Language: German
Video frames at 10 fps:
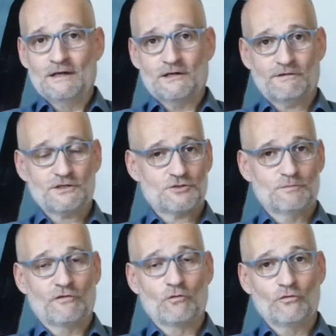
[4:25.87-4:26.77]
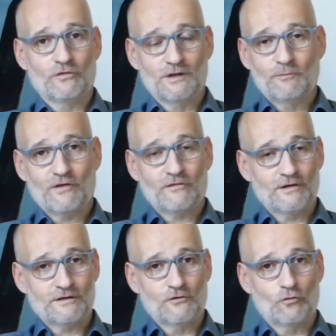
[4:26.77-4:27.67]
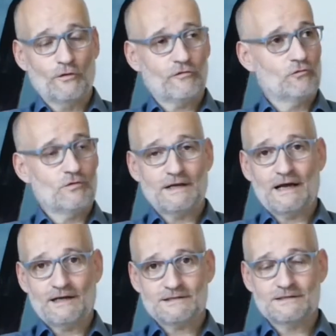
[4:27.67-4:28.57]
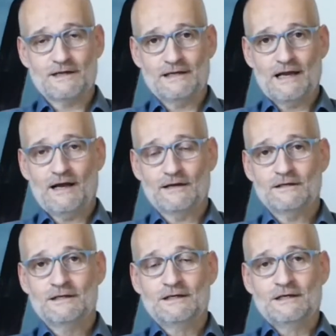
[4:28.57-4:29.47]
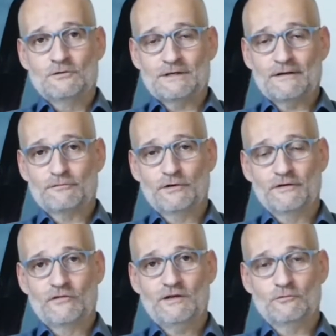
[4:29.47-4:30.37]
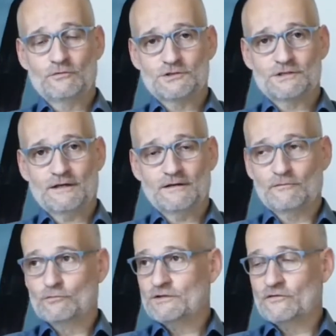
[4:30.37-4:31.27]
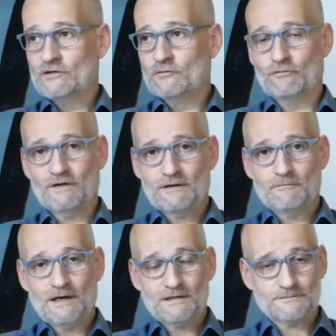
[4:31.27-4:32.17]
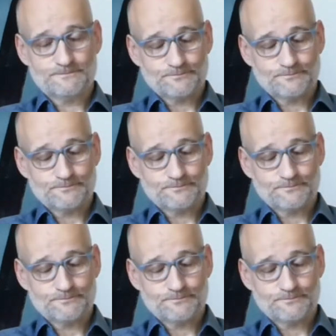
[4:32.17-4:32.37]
Quatsch mit Soße, die gibt es erst seit den 1980er Jahren da hat vorher eine Siedlung gestanden, dann wurde die Siedlung weggemacht